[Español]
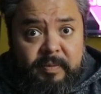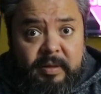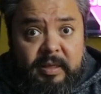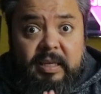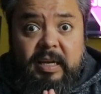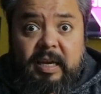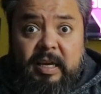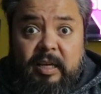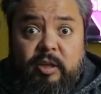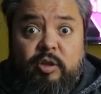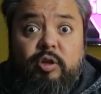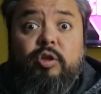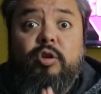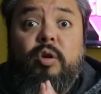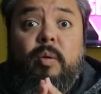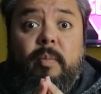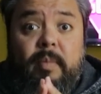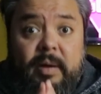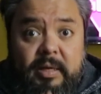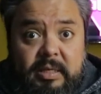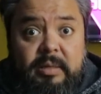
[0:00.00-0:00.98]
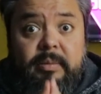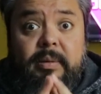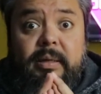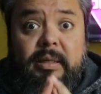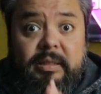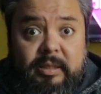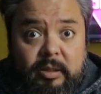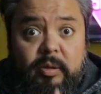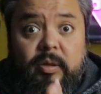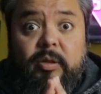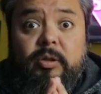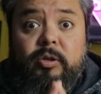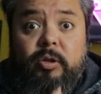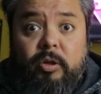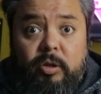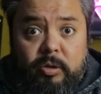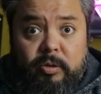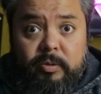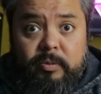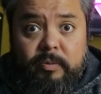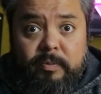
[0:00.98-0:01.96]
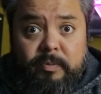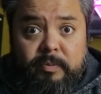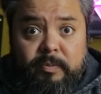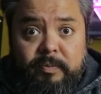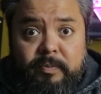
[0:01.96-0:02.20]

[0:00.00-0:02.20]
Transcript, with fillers: Y eso es lo más divertido de todo.